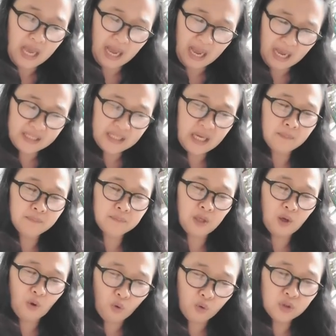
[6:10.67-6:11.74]
I am
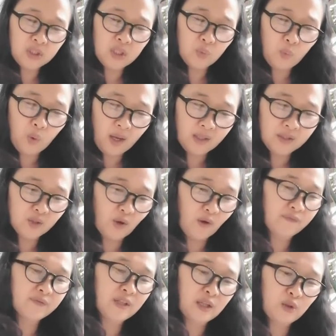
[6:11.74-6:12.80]
the only one
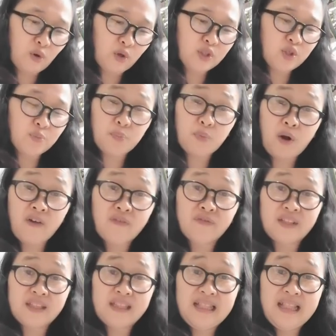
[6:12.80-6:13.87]
of the Lord's
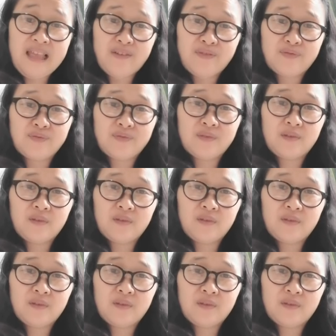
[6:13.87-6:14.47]
prophet left.